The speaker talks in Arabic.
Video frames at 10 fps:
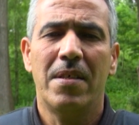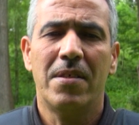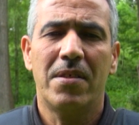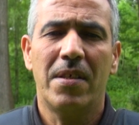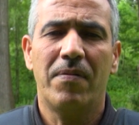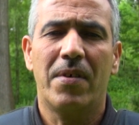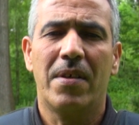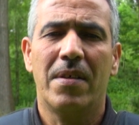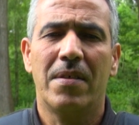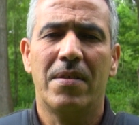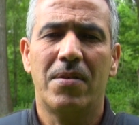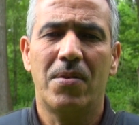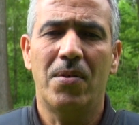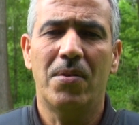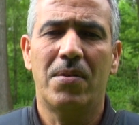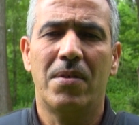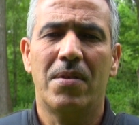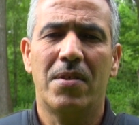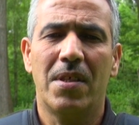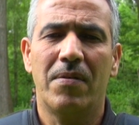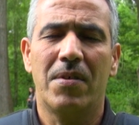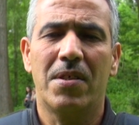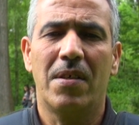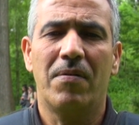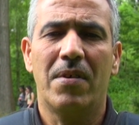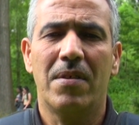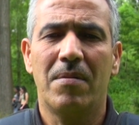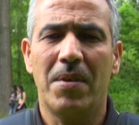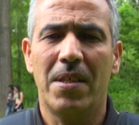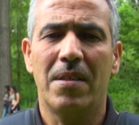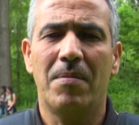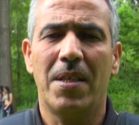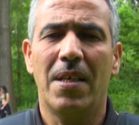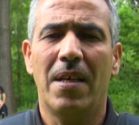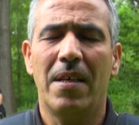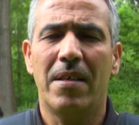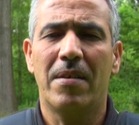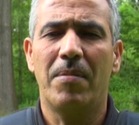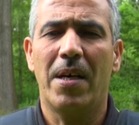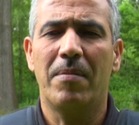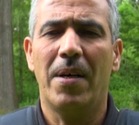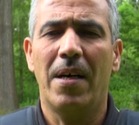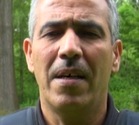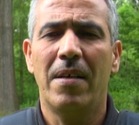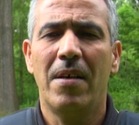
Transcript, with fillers: 0 تسعود 0 0 8 8 4 4